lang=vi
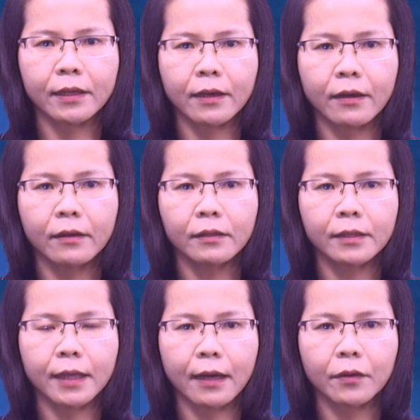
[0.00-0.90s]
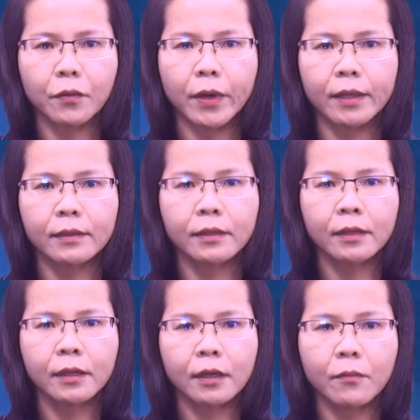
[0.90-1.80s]
nhớ, chẳng quên,
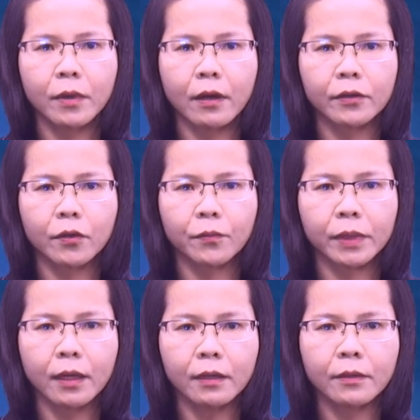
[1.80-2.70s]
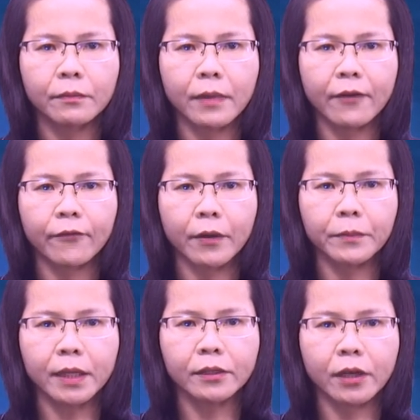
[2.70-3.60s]
không cần dùng thức mà vẫn
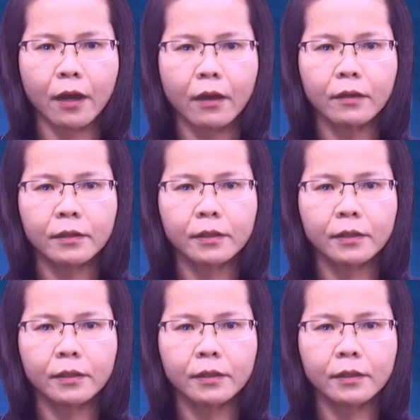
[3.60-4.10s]
biết rõ,